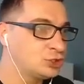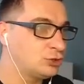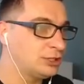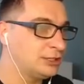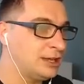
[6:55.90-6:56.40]

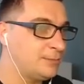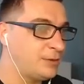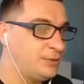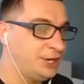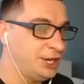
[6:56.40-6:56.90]
кто-то на
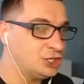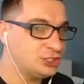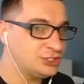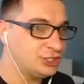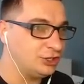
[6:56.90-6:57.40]
побережье
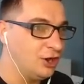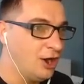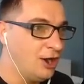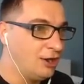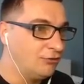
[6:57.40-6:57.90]
сидит?
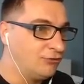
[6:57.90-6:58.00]
А, в